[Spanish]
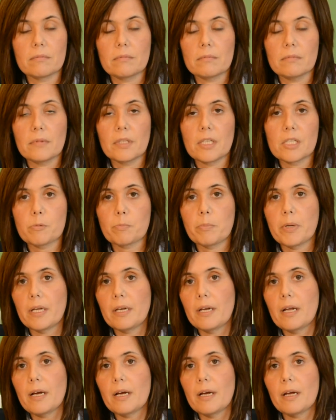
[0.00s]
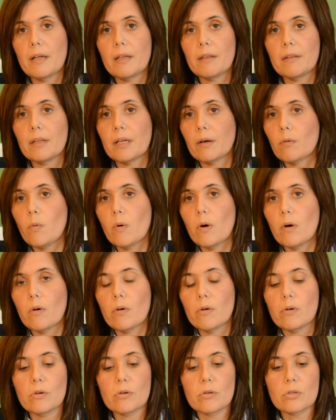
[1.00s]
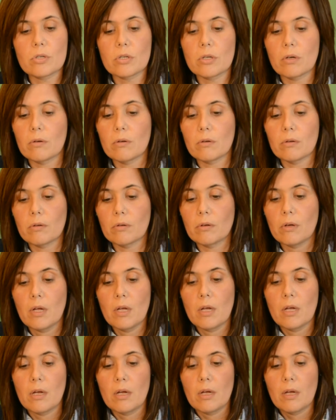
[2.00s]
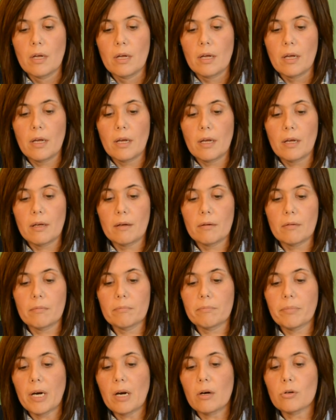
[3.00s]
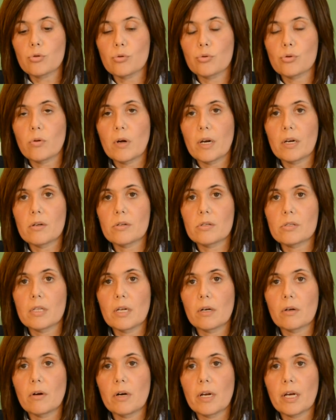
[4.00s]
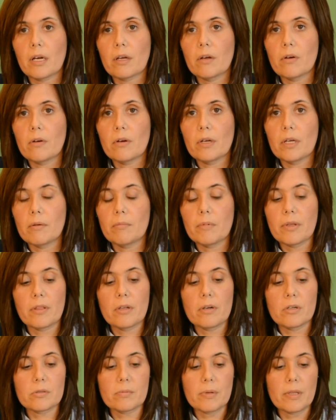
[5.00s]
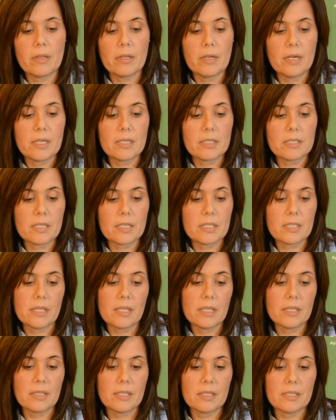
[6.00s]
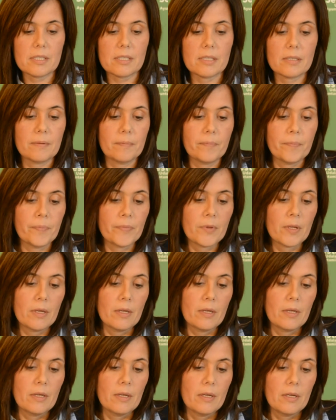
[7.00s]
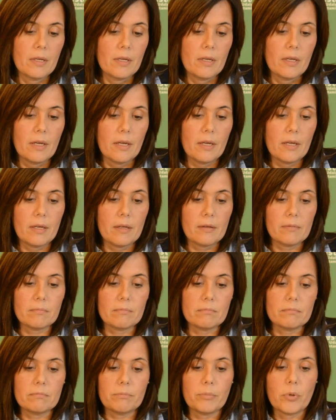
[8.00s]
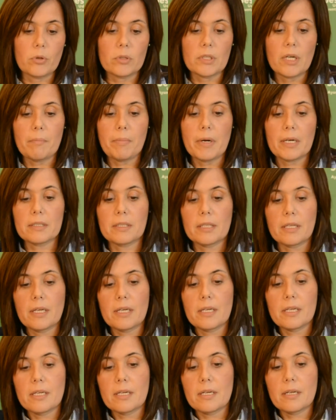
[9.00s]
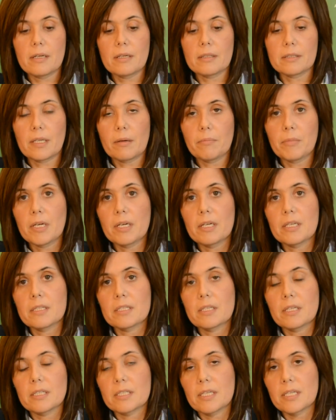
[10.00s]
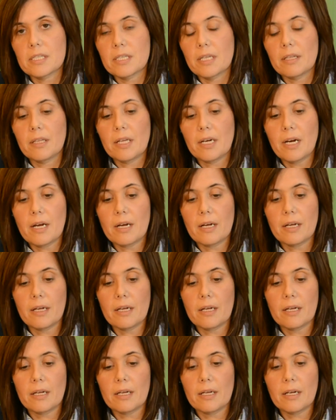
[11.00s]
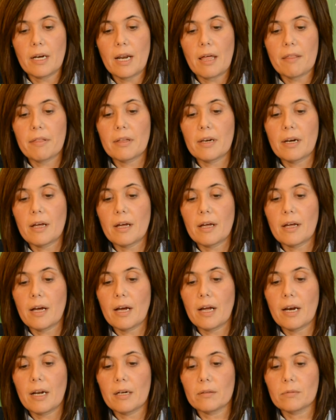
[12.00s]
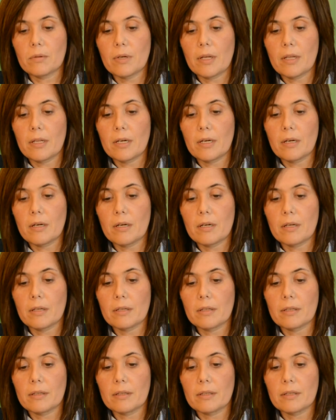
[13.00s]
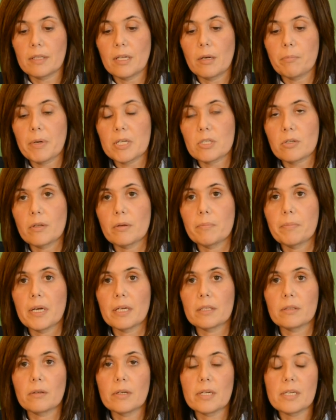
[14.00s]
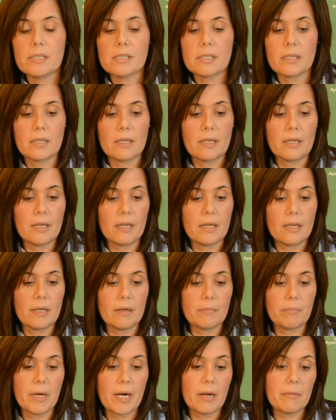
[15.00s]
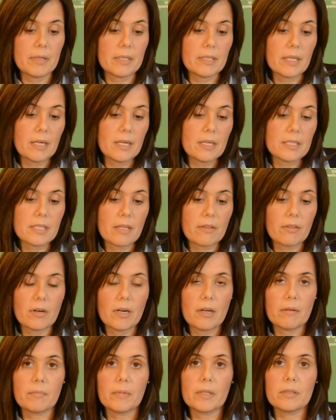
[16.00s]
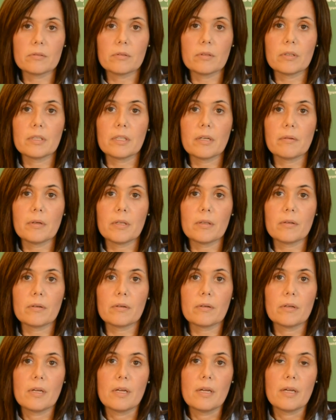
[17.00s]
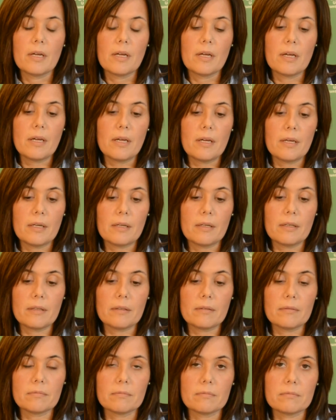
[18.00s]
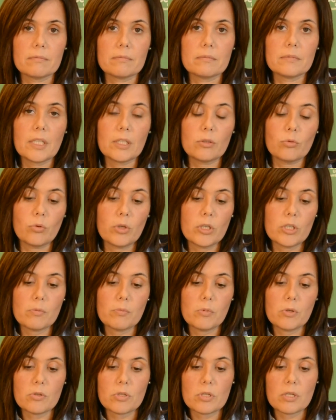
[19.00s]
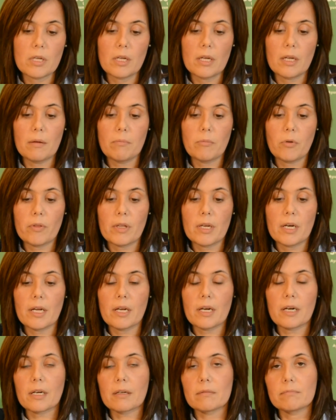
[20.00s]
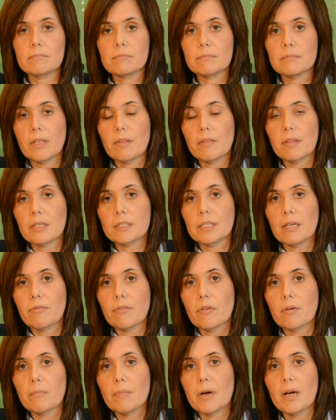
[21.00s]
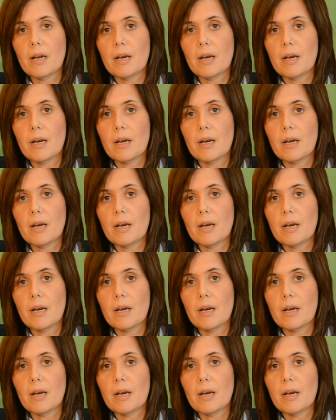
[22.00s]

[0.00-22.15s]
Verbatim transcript: de espera, de juegos o Em, para los usuarios del colegio y vecinos, vecinas residentes. Em, por otra parte, también se extenderá eh, la acera a la altura del, paso de peatones eh, para evitar el estacionamiento indebido em, de turismos y moderar en cierta forma